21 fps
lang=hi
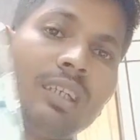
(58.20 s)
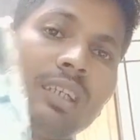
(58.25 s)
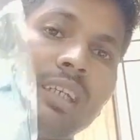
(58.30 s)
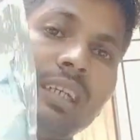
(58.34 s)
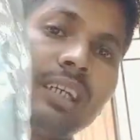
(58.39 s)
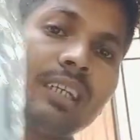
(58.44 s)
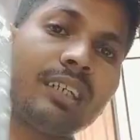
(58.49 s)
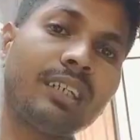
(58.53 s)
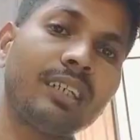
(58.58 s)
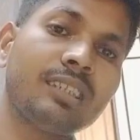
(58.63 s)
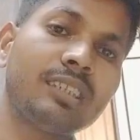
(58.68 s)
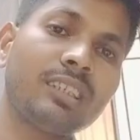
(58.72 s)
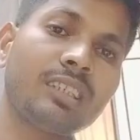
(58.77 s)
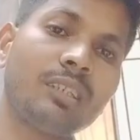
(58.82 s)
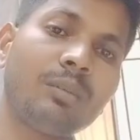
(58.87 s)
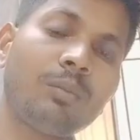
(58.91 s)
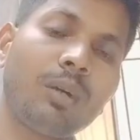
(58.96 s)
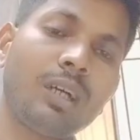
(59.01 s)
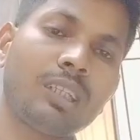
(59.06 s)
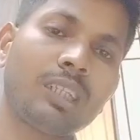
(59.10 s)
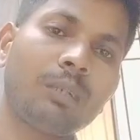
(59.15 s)
एक के की
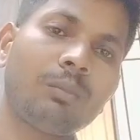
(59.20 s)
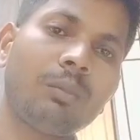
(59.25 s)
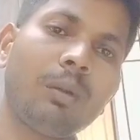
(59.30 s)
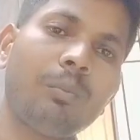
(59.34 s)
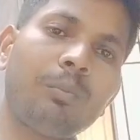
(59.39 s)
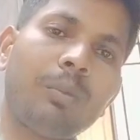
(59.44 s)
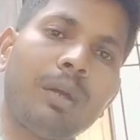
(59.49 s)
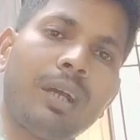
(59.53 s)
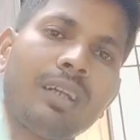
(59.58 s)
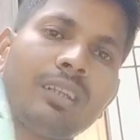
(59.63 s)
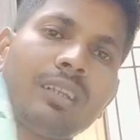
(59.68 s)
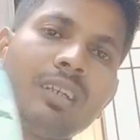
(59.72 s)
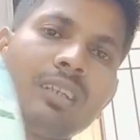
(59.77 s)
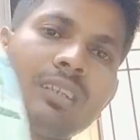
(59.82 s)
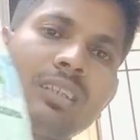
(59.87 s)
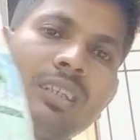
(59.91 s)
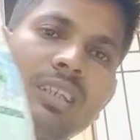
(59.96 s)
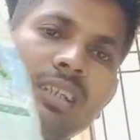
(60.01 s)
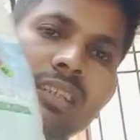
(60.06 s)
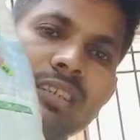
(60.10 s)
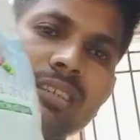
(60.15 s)
मात्रा में बेहतर
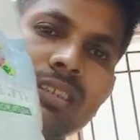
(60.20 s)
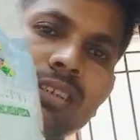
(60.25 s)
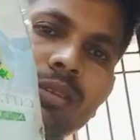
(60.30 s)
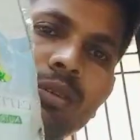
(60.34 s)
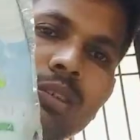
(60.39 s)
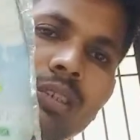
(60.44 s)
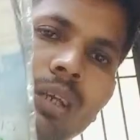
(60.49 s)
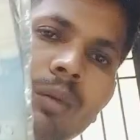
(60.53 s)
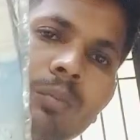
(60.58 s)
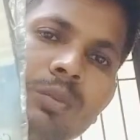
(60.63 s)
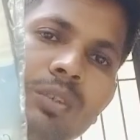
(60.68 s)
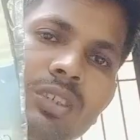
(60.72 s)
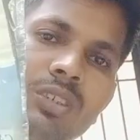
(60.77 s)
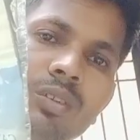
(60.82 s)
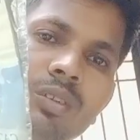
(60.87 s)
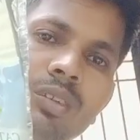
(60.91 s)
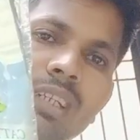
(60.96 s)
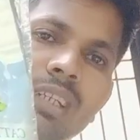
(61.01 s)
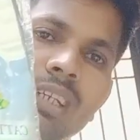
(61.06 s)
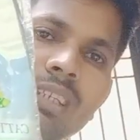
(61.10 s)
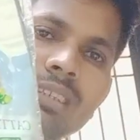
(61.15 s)
तरीके से दोस्त आप इसको
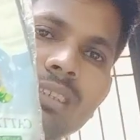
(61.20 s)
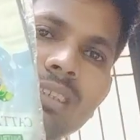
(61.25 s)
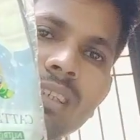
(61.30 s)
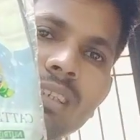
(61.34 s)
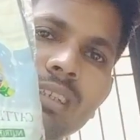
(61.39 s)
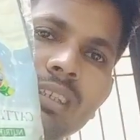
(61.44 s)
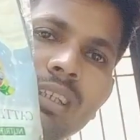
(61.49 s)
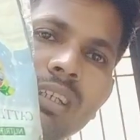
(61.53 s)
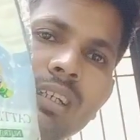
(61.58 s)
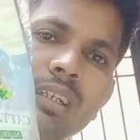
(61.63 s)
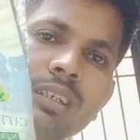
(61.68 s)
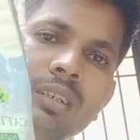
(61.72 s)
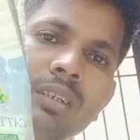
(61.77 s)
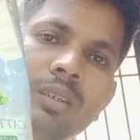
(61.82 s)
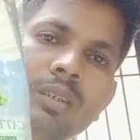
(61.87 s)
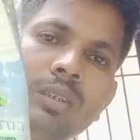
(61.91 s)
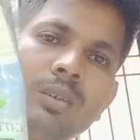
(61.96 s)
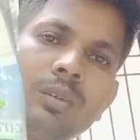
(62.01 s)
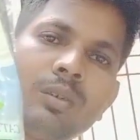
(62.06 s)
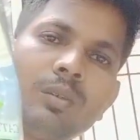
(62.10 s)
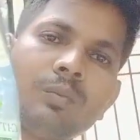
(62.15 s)
देख सकते हैं
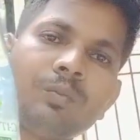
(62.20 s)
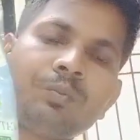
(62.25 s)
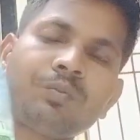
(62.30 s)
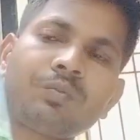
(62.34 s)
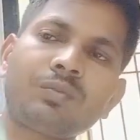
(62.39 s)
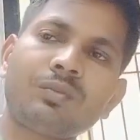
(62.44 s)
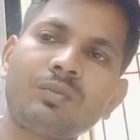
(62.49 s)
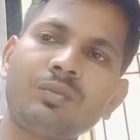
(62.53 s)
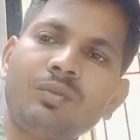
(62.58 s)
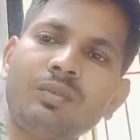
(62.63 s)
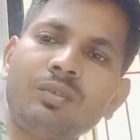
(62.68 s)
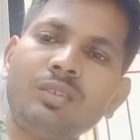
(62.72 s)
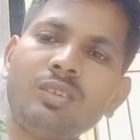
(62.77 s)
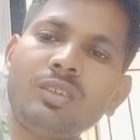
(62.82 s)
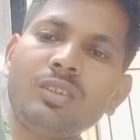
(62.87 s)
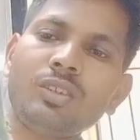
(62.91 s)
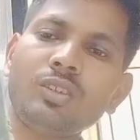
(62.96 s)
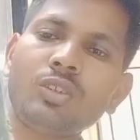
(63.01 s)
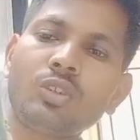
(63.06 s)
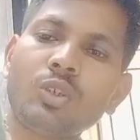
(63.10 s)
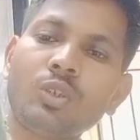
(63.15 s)

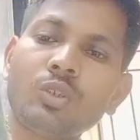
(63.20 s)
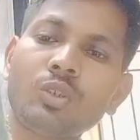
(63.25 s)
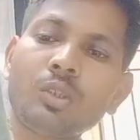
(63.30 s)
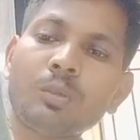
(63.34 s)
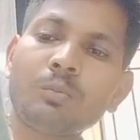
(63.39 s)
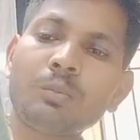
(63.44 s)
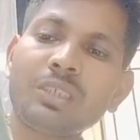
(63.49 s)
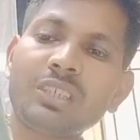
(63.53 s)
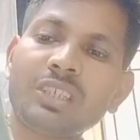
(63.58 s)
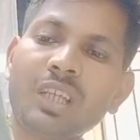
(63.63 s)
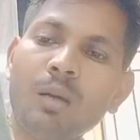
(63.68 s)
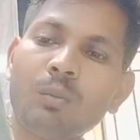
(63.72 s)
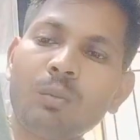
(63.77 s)
जो दोस्त बीटा